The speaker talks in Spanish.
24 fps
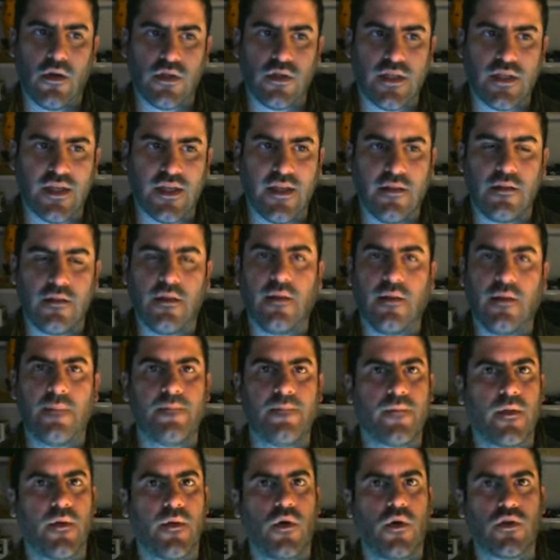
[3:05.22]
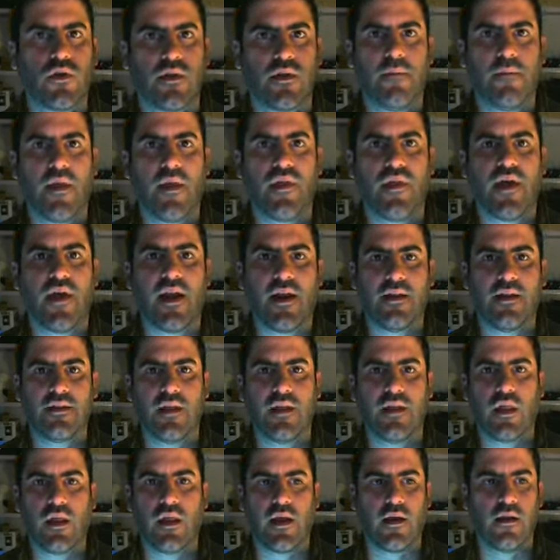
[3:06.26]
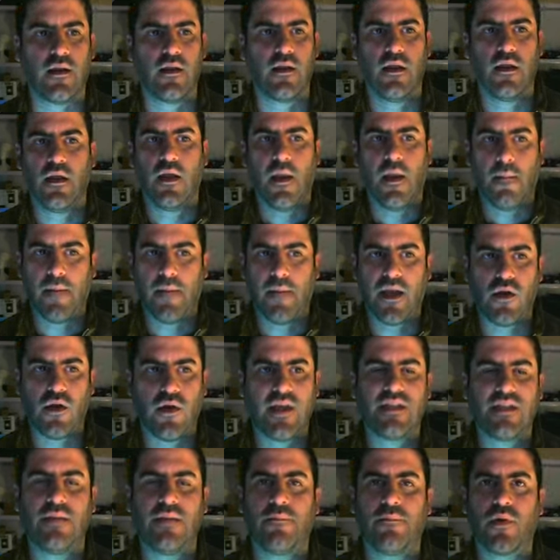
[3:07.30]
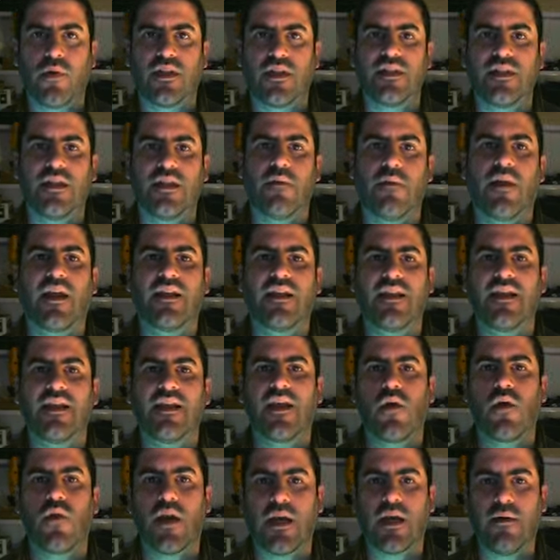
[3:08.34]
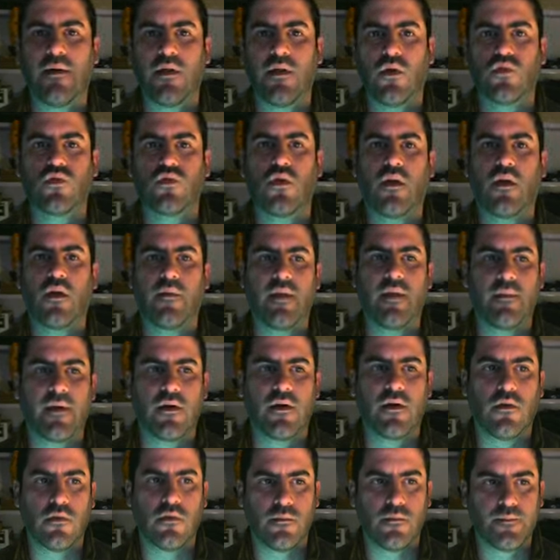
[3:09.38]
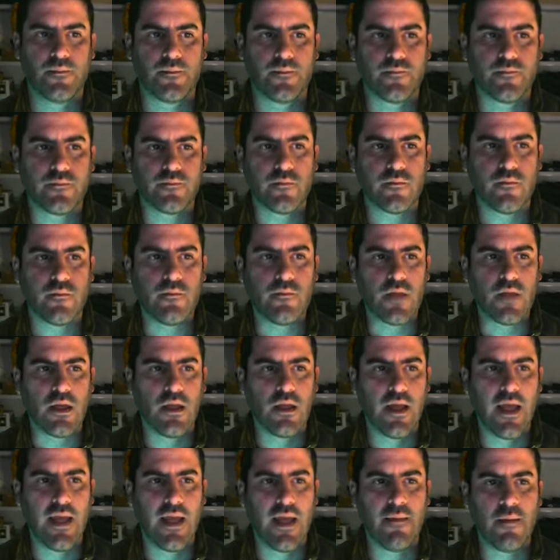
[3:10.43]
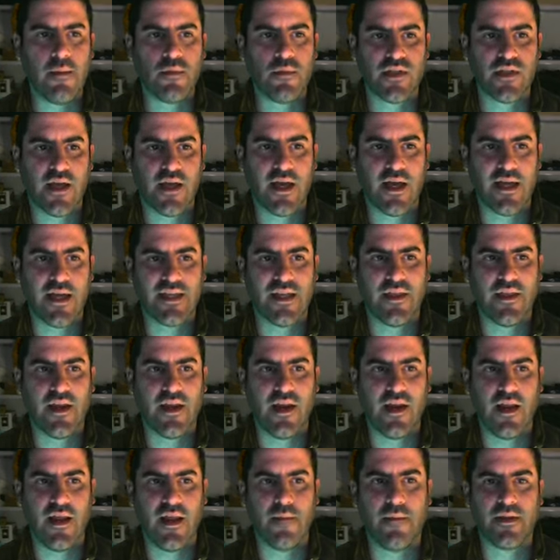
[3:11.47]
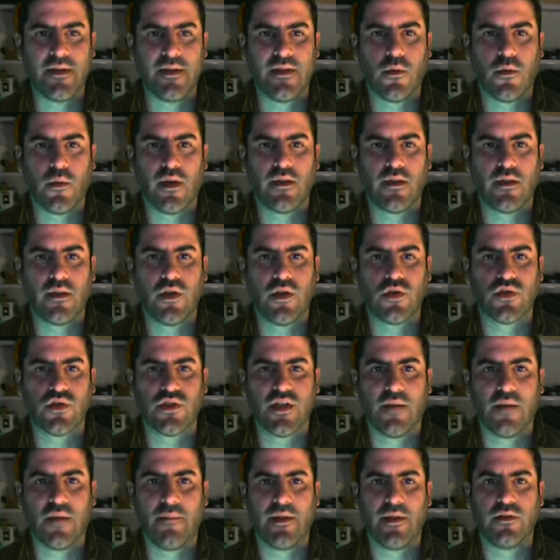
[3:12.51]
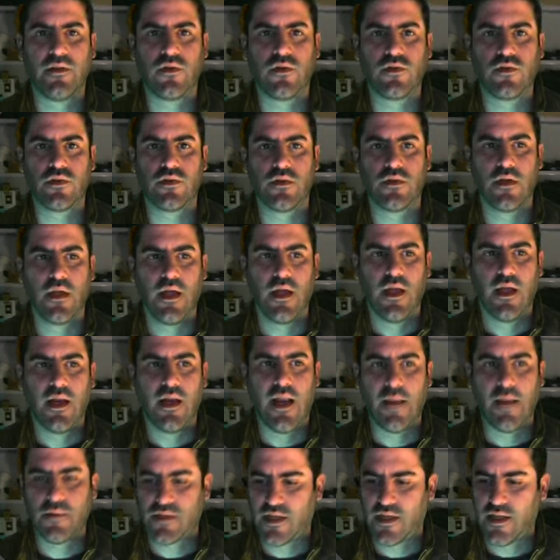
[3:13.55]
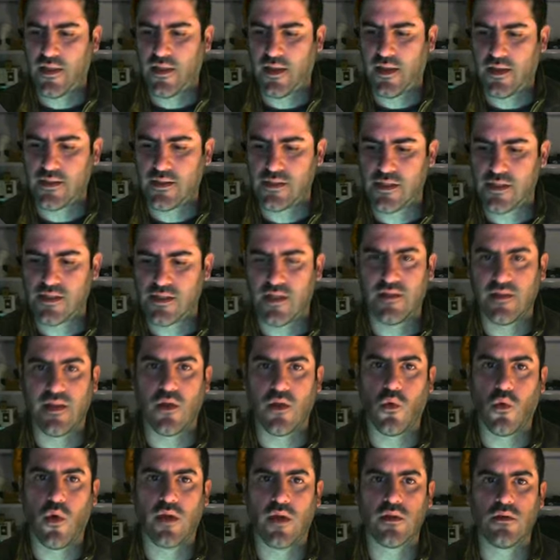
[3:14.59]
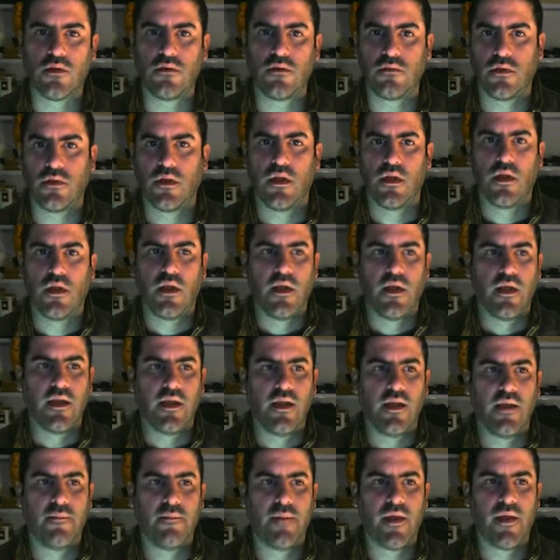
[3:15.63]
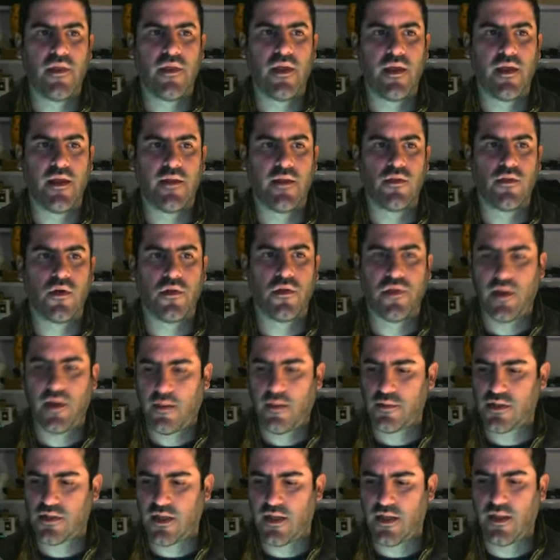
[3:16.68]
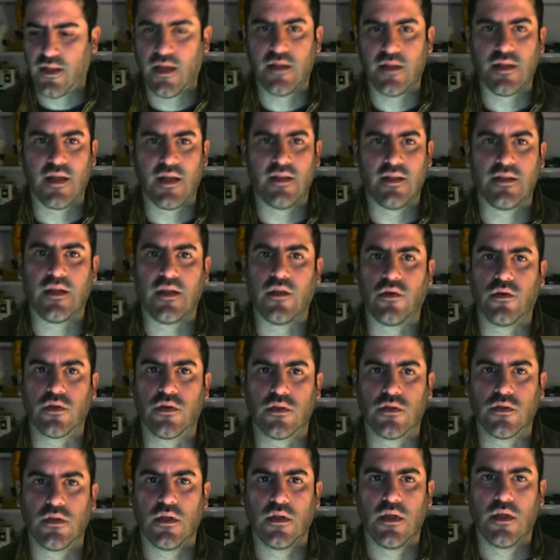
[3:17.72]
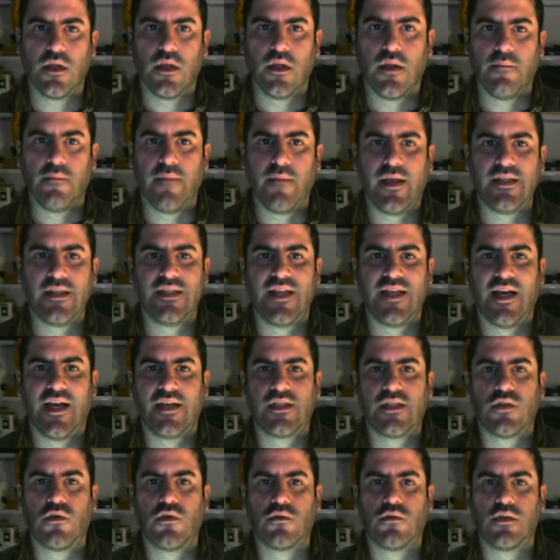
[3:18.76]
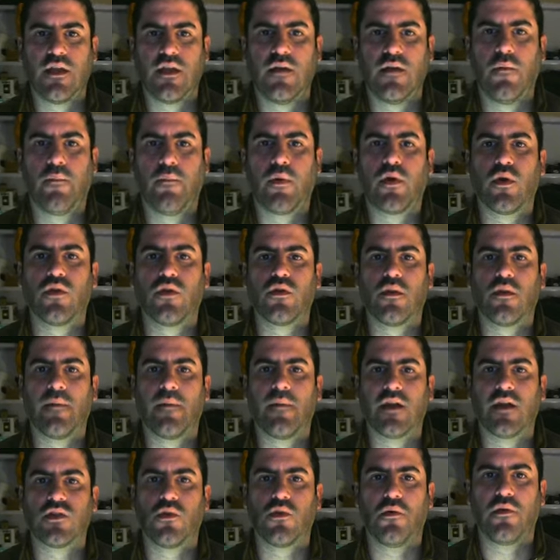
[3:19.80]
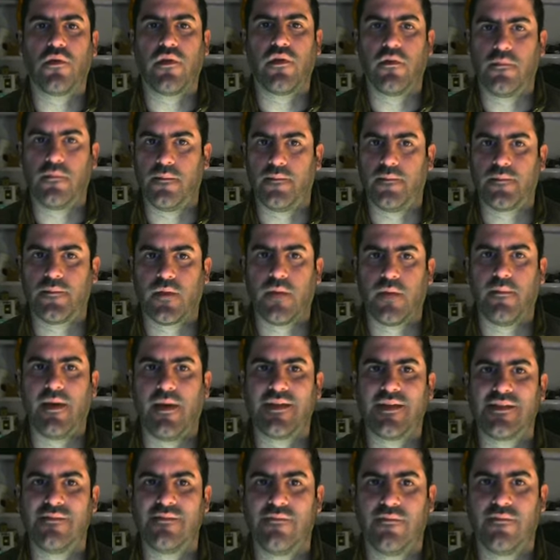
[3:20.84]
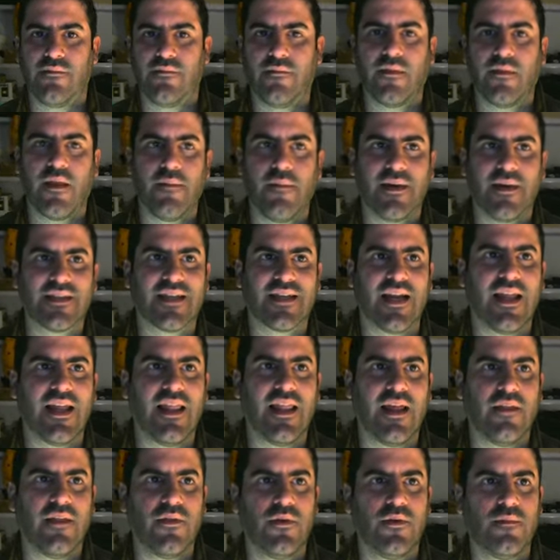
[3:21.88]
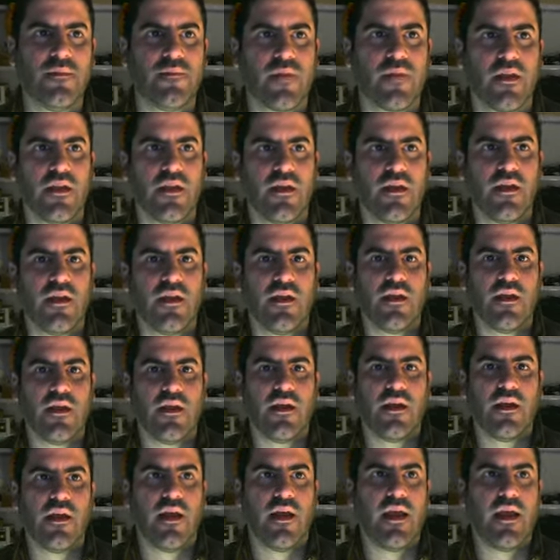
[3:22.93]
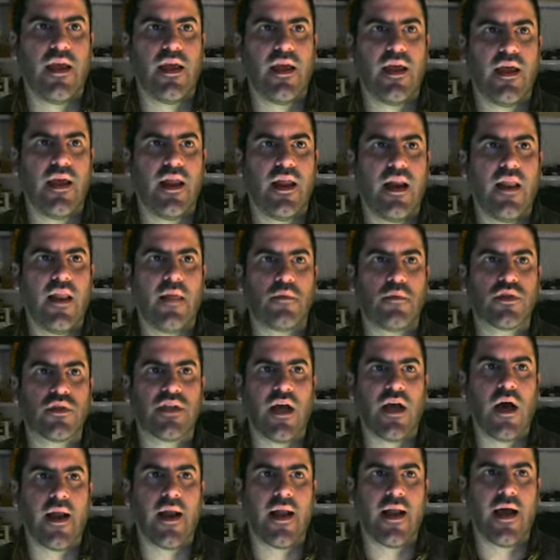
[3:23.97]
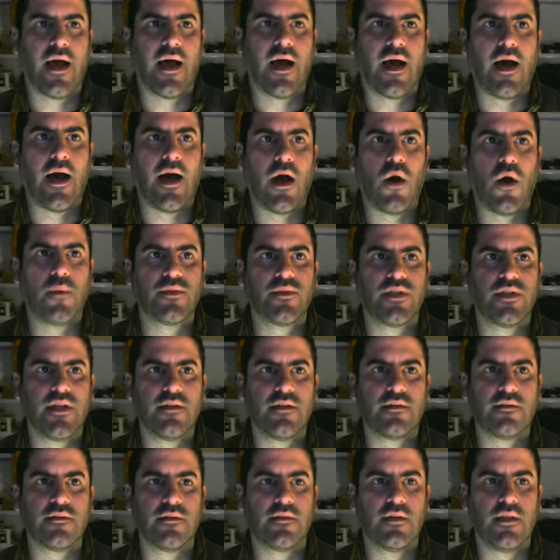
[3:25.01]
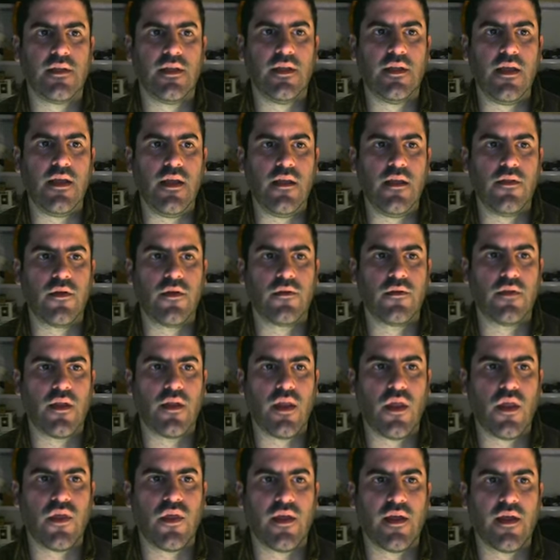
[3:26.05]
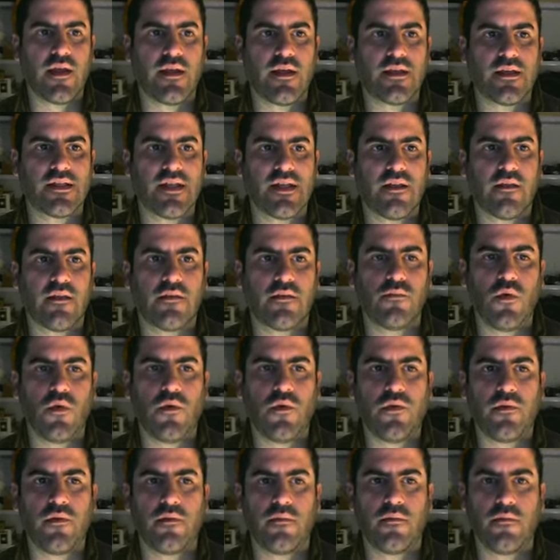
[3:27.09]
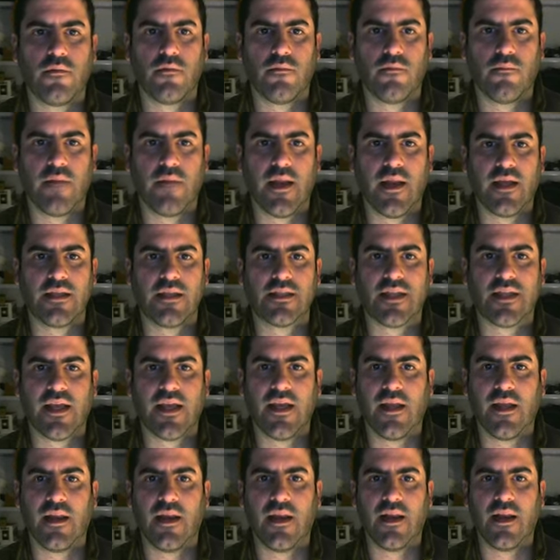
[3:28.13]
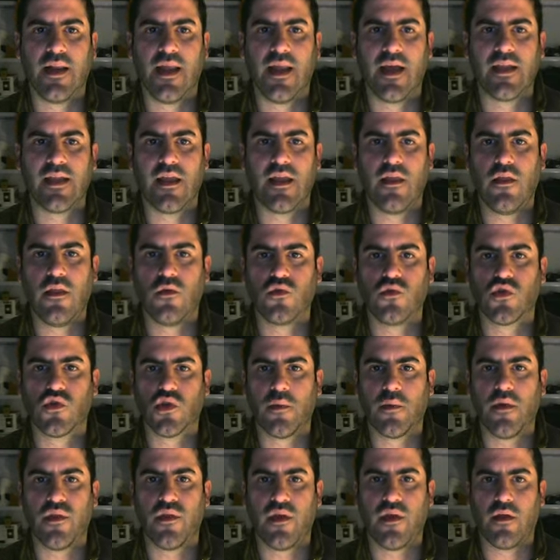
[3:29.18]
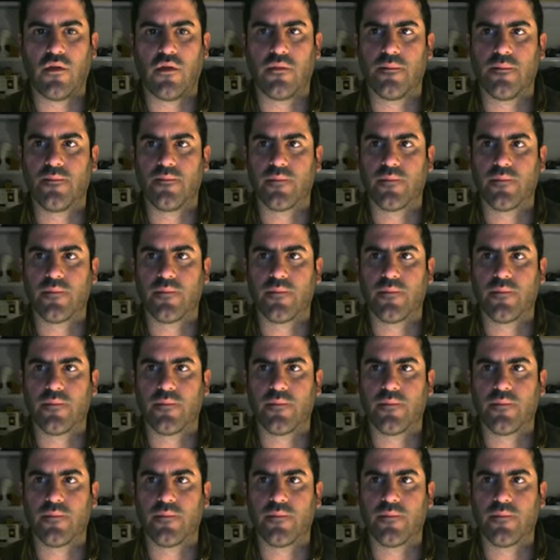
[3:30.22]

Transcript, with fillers: siguiente os empieza a ralentizar, pero es importante para que tenga un acabado todavía mejor. Eh, vamos a añadirle, en vez de 48 segmentos, le vamos a añadir 64 y en vez de 12 le vamos a añadir 32. ¿Veis? Ya esto tiene un poquito de más resolución, más, mm, de más calidad, ¿no? Eh, le damos ahora a Object y donde dice Save Smooth, veréis que le ha añadido un suavizado.